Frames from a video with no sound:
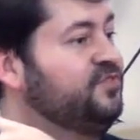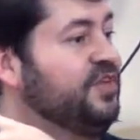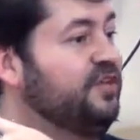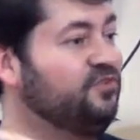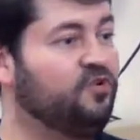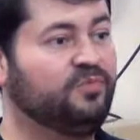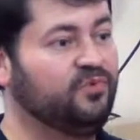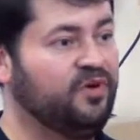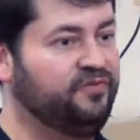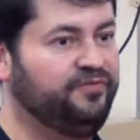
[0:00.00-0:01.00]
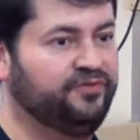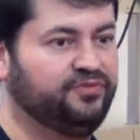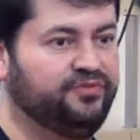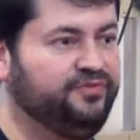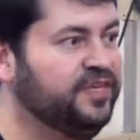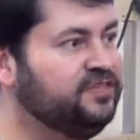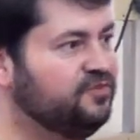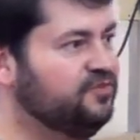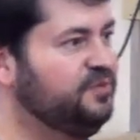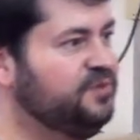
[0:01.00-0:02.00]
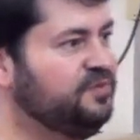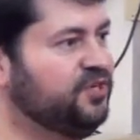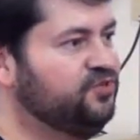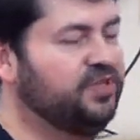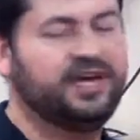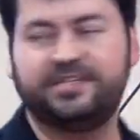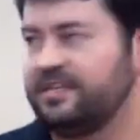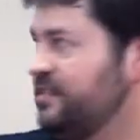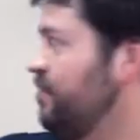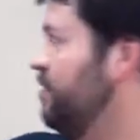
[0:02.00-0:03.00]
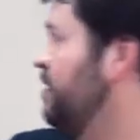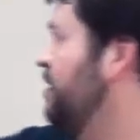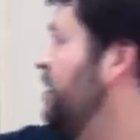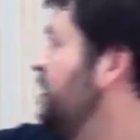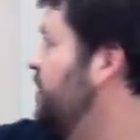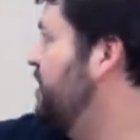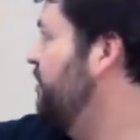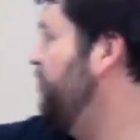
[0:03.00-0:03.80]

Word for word: Certo? E como não há um filtro físico, simplesmente toda a radiação que está